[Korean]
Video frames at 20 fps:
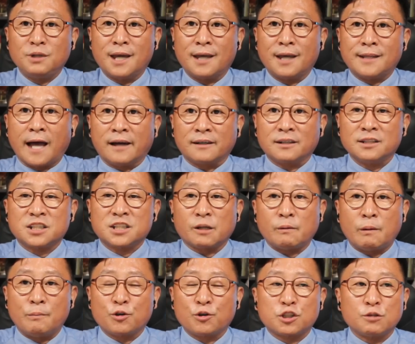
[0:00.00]
나를
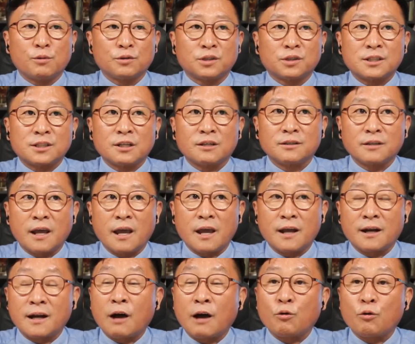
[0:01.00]
잡아먹지 못해서 그래
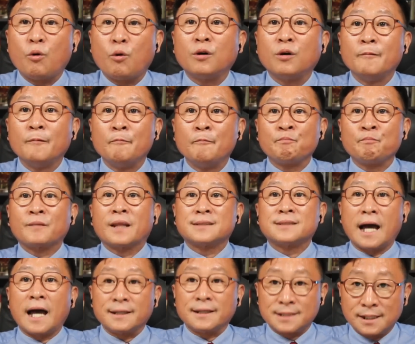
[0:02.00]
라고
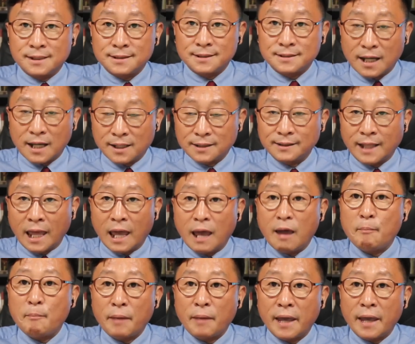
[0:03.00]
사실상
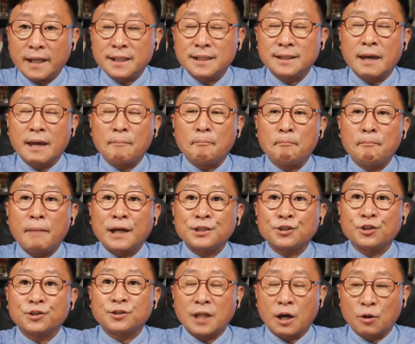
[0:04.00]
대패닉에
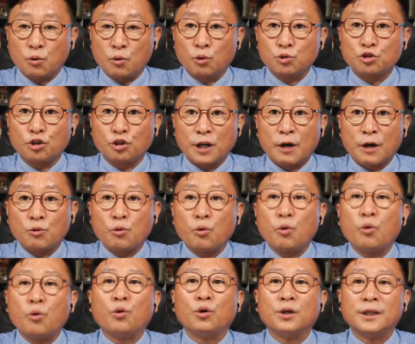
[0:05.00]
빠졌다고
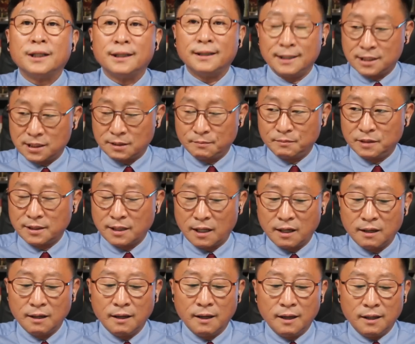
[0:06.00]
전하고 있습니다
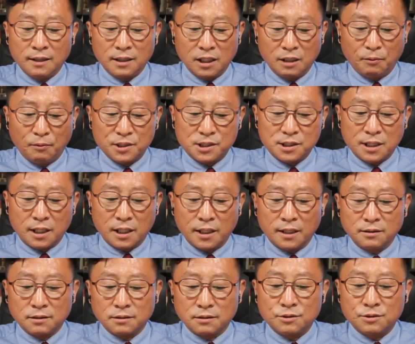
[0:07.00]
이번
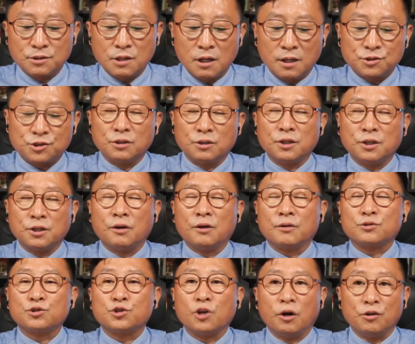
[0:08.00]
시간에는 전역
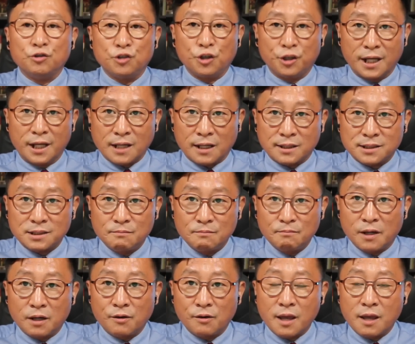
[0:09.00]
전원의 작심
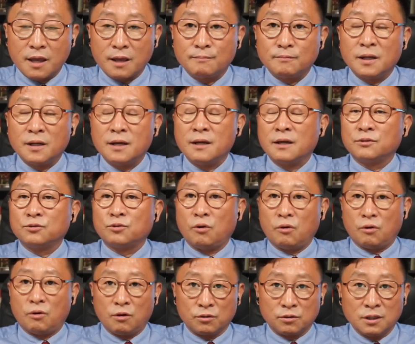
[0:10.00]
발언에
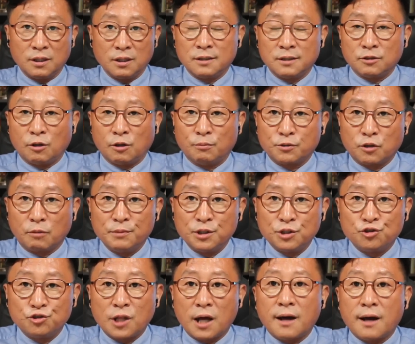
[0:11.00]
또
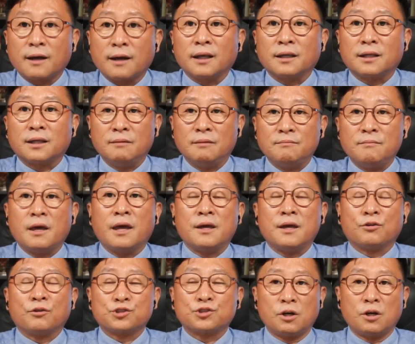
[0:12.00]
더불어민주당
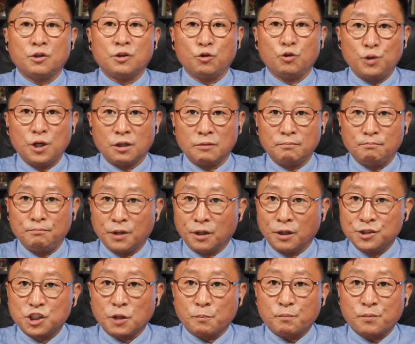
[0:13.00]
김혜영 전 위원
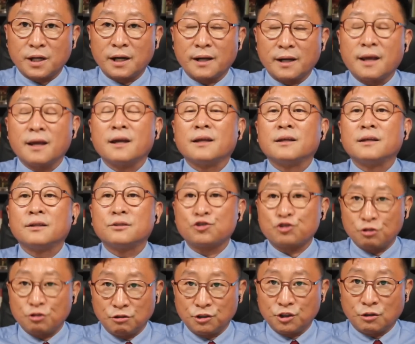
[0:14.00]
면접 관의
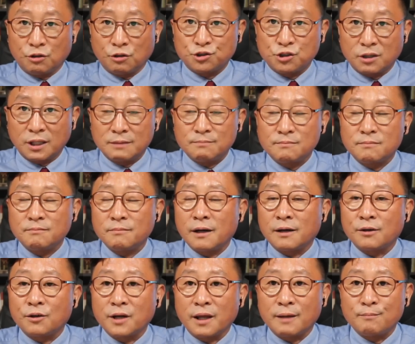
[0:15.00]
충격적인
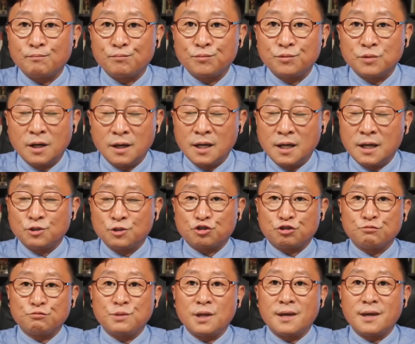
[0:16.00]
발언에
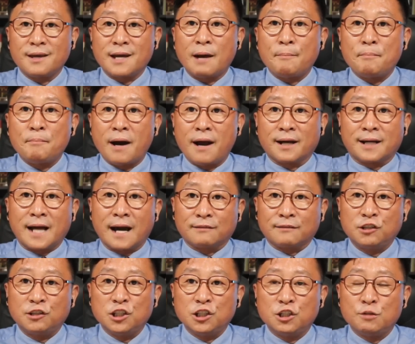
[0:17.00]
추미애가 발칵
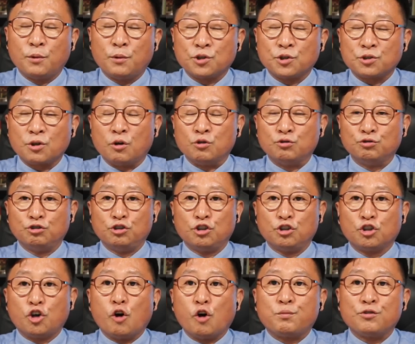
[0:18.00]
뒤집어져서
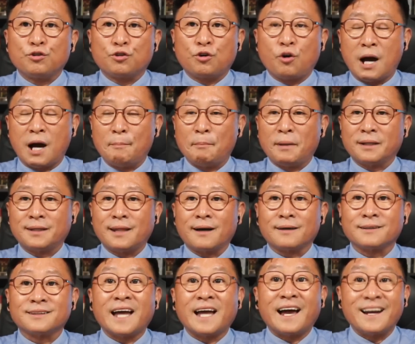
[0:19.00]
울고 불고
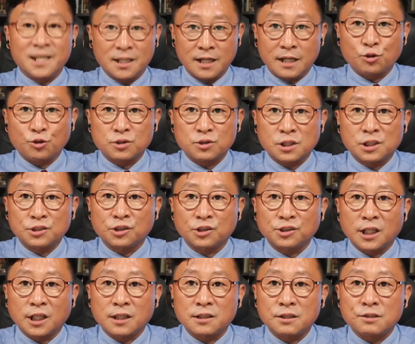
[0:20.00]
한바탕 난리난 소식을
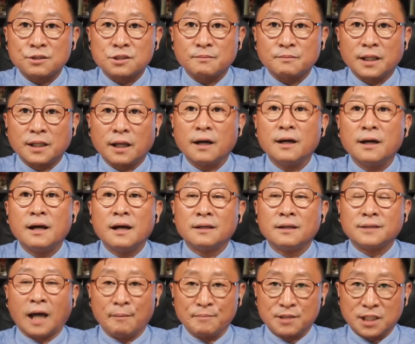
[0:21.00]
전달해 드렸습니다.
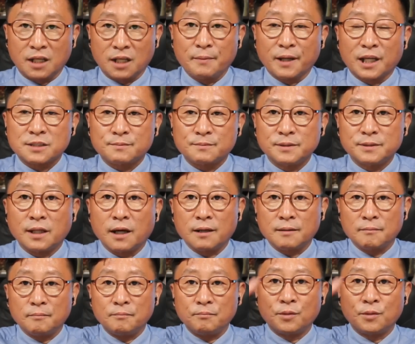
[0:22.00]
다음 시간에 뵙겠습니다.
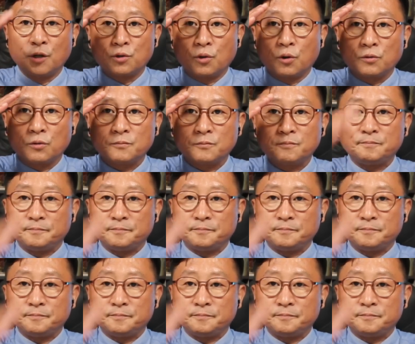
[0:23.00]
멸공